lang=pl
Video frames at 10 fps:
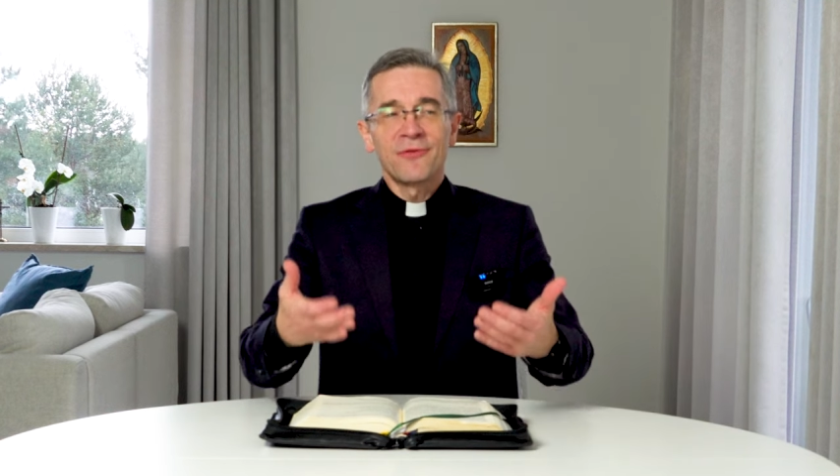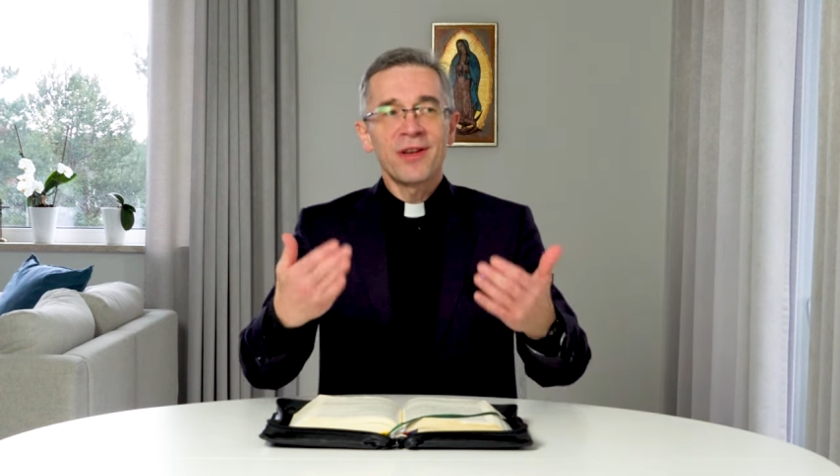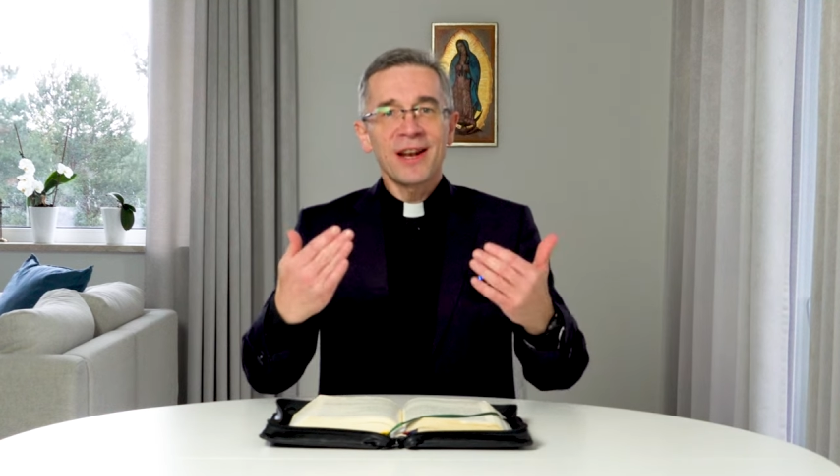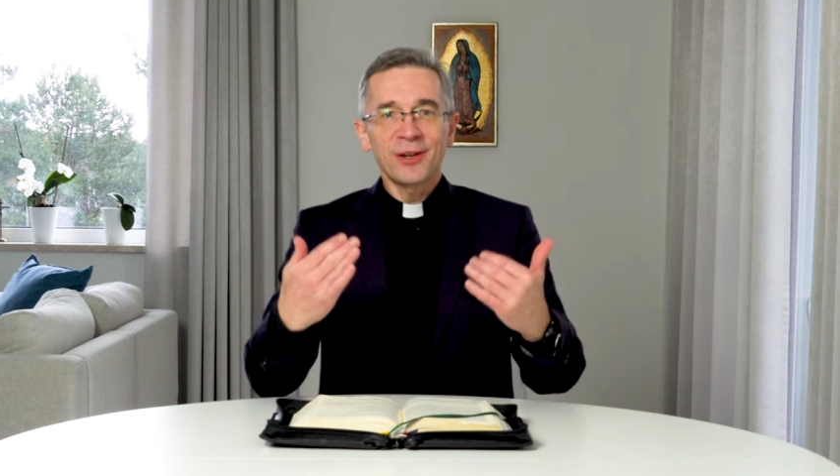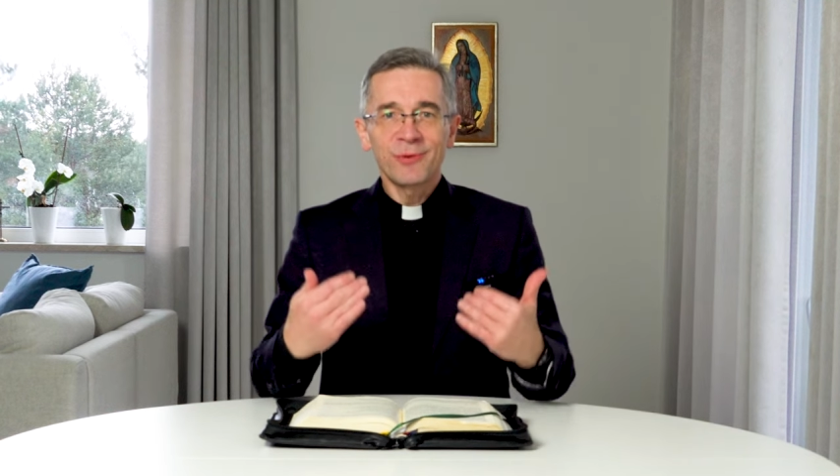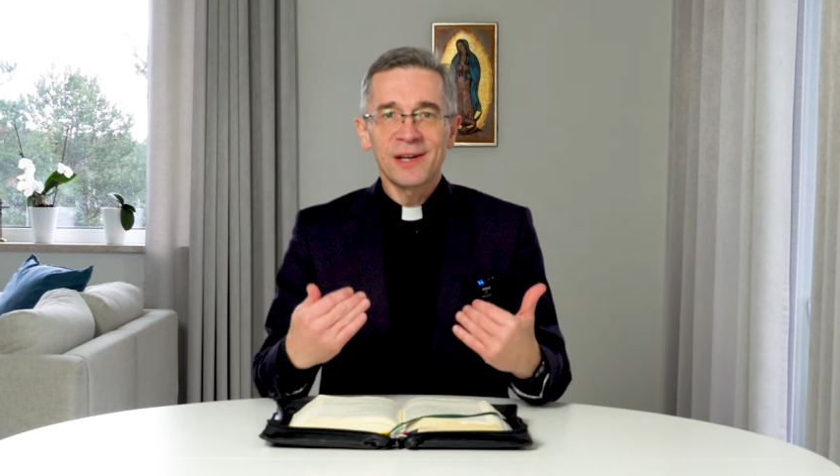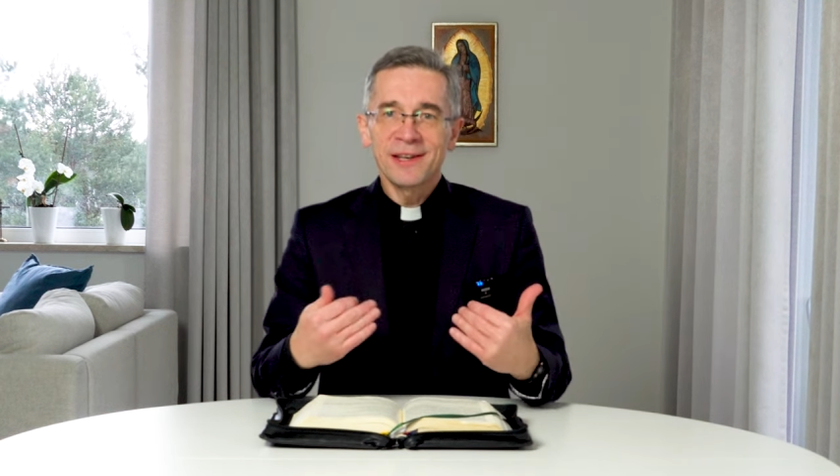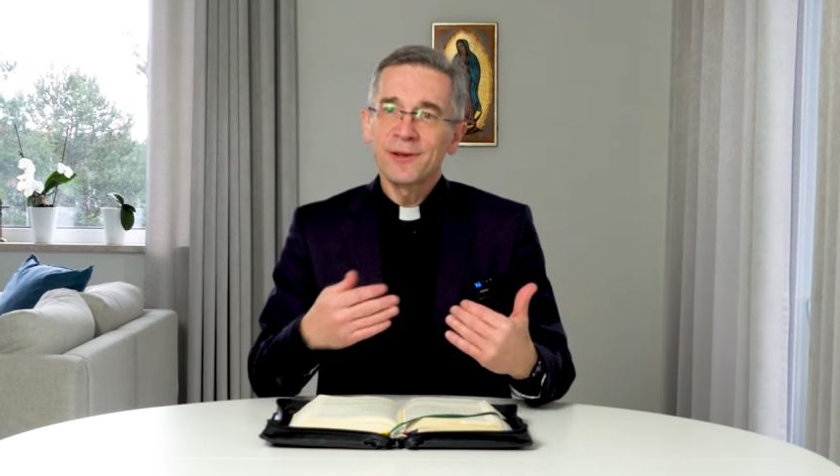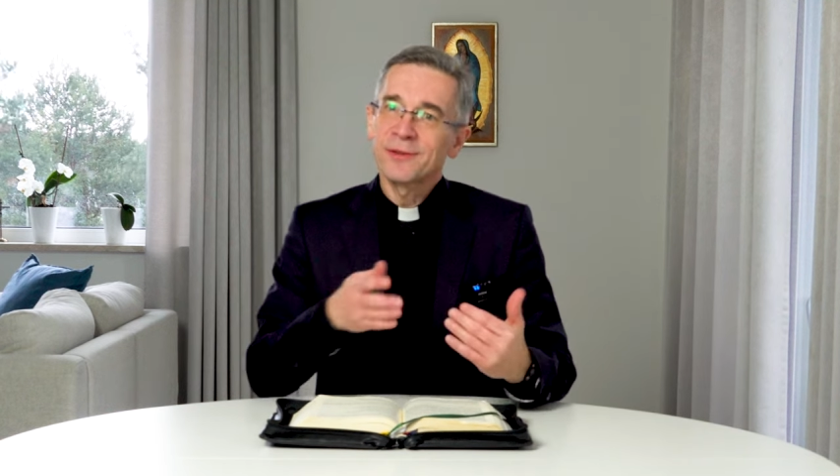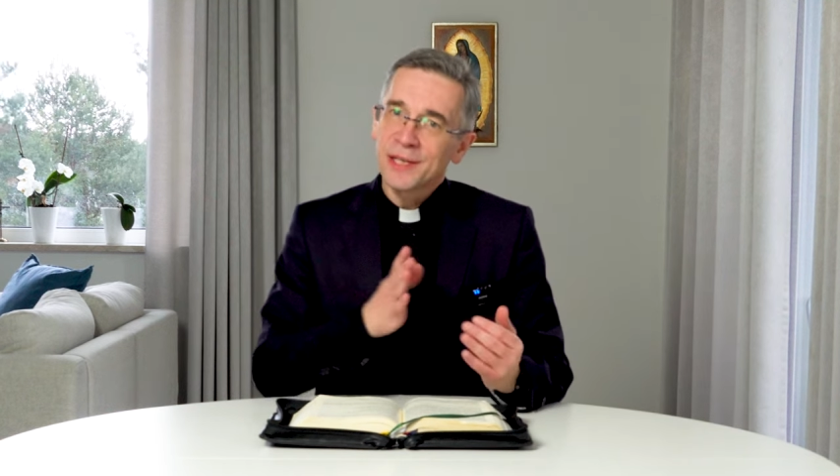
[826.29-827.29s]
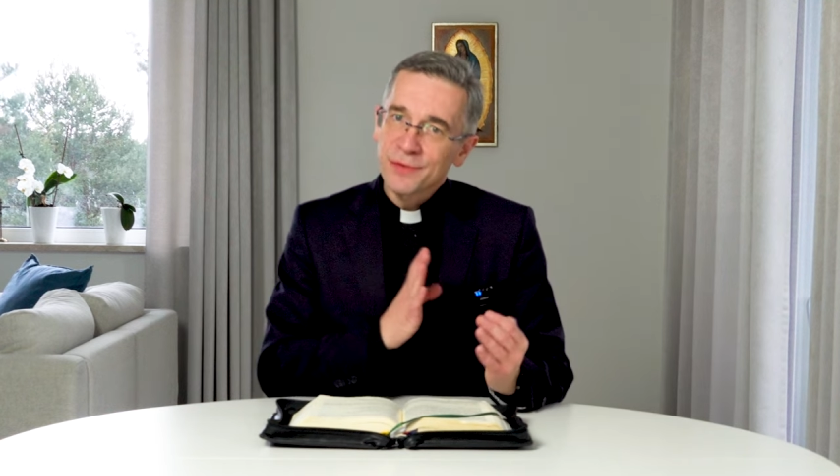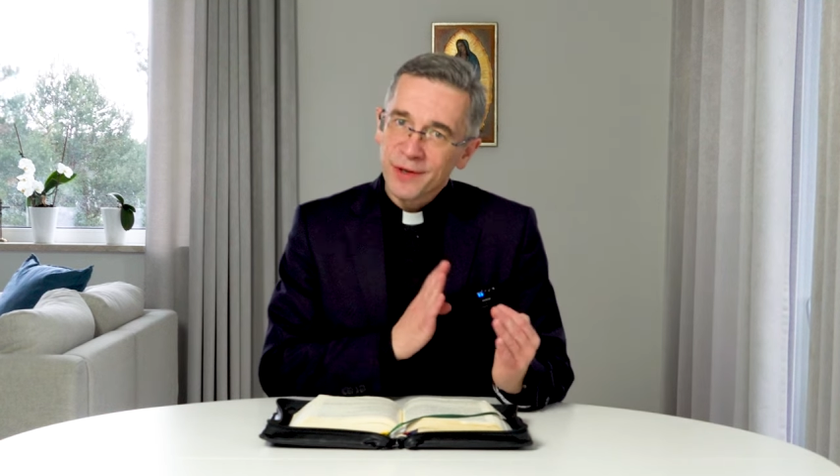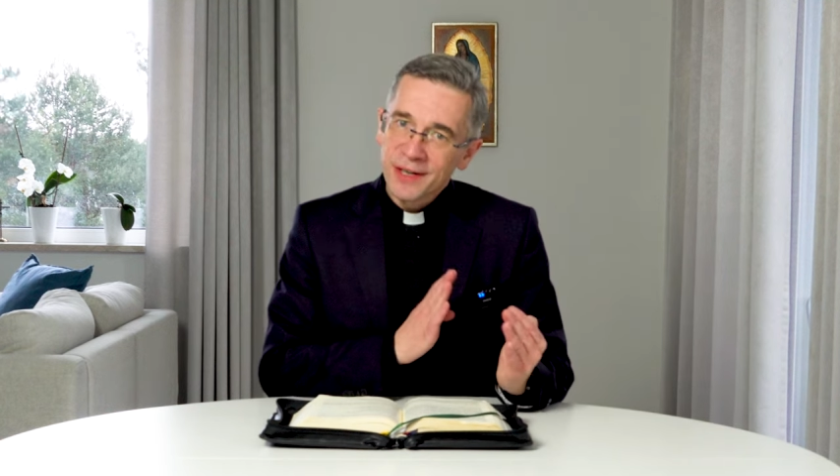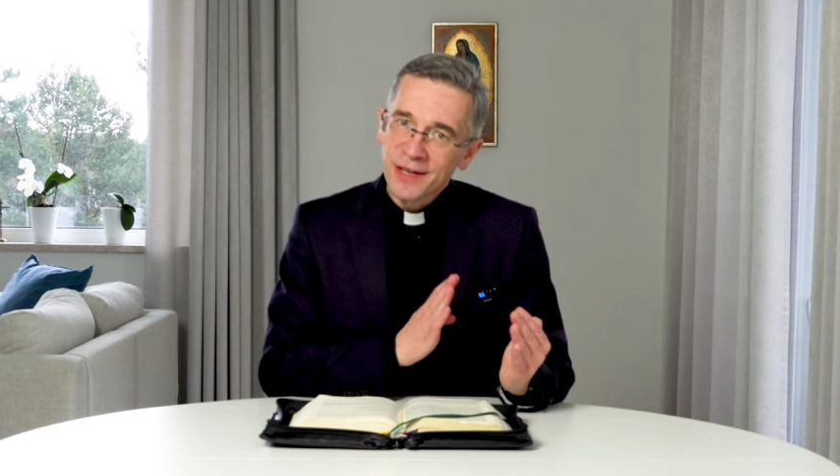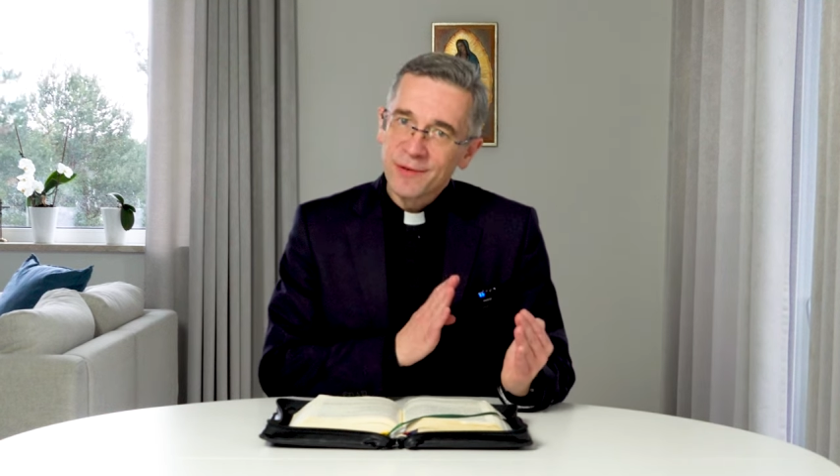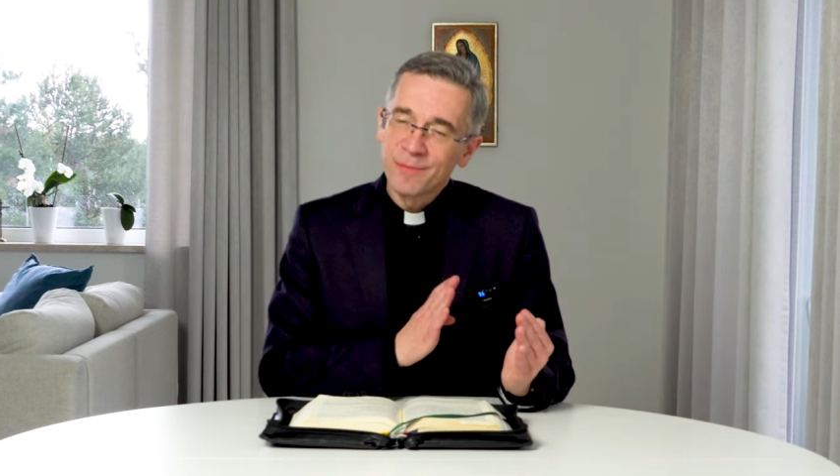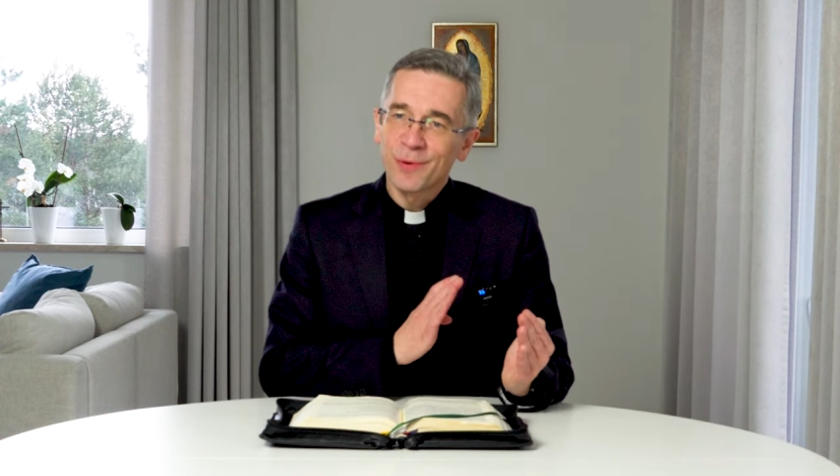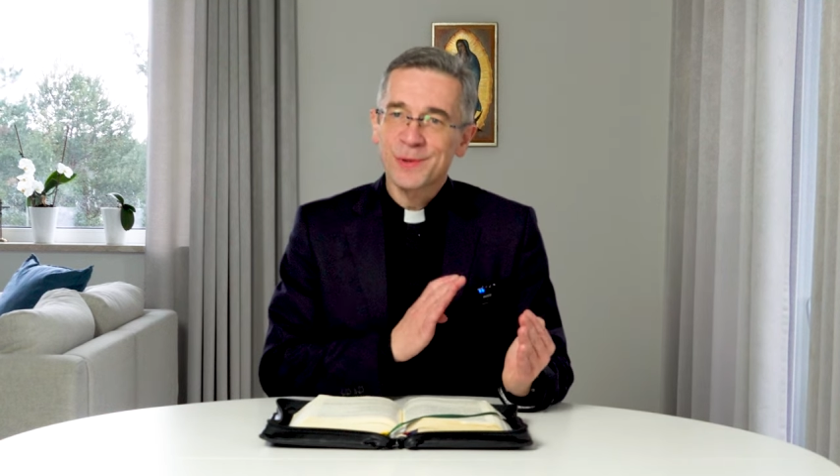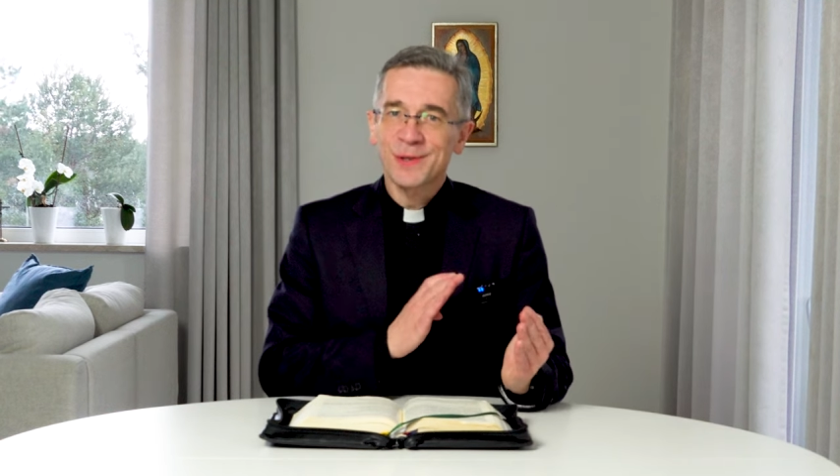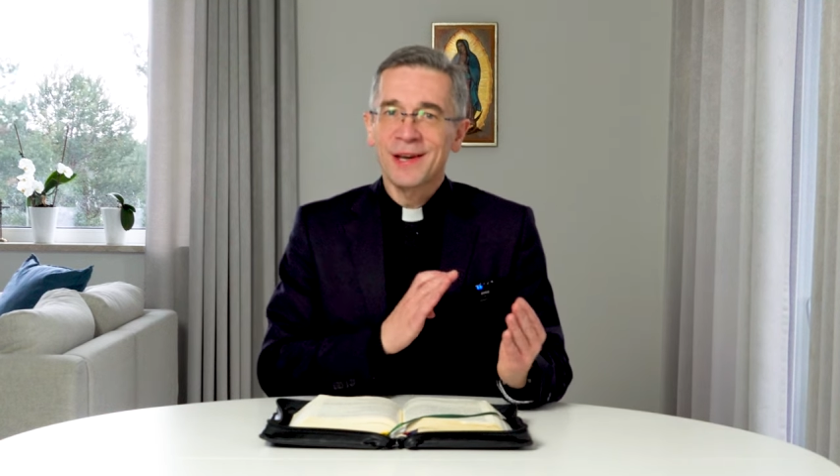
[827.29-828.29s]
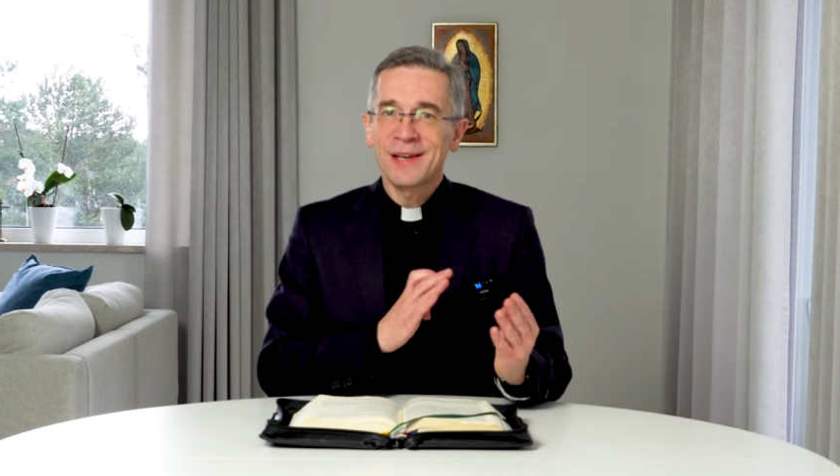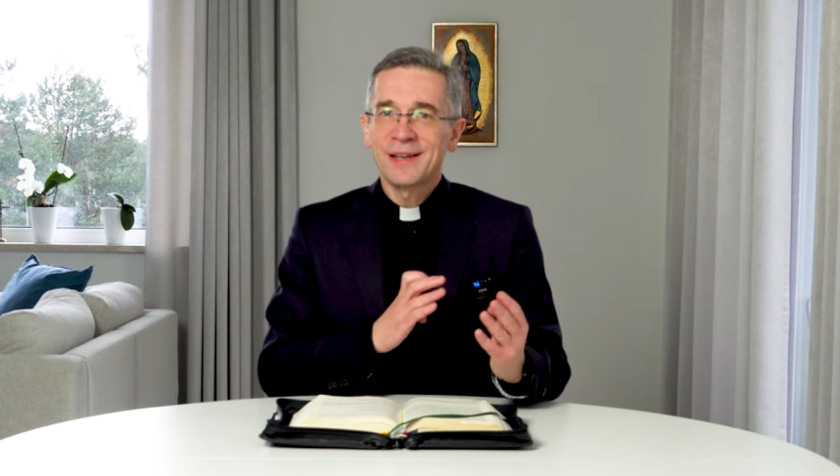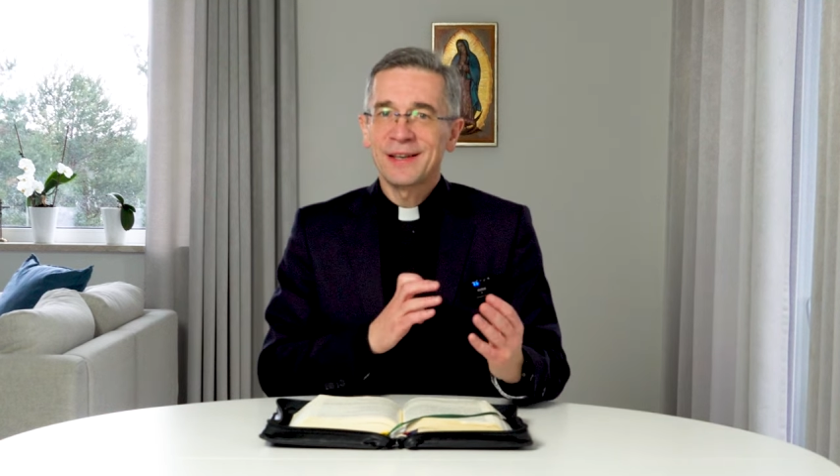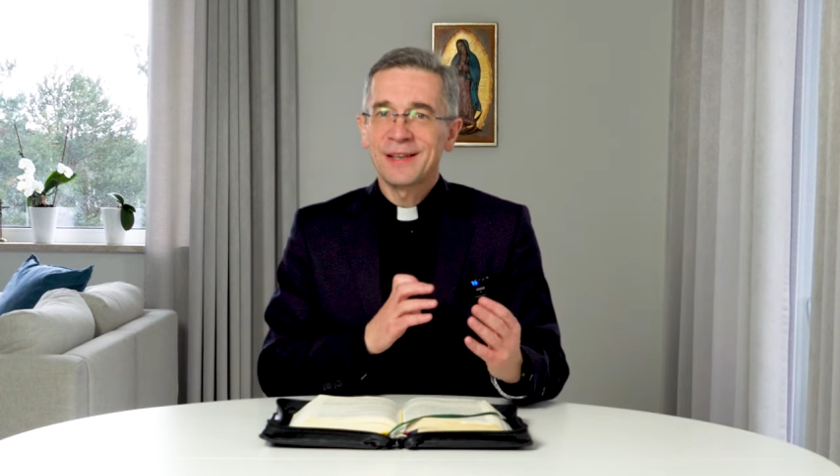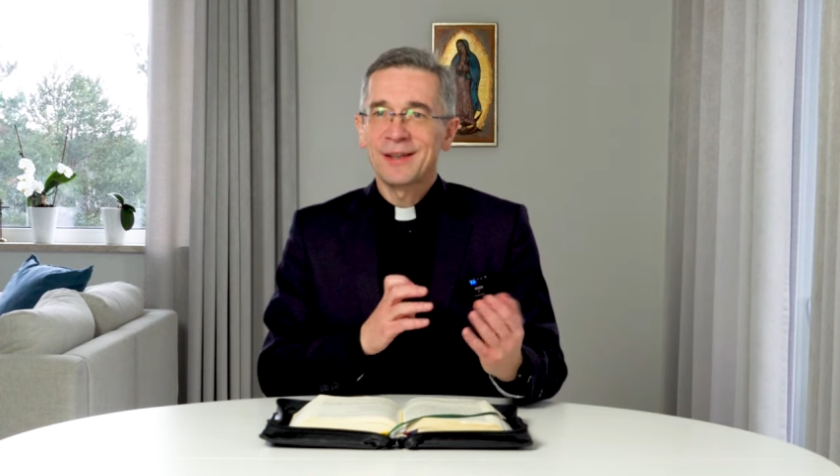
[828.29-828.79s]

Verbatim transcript: nienaturalnego dla swojej boskiej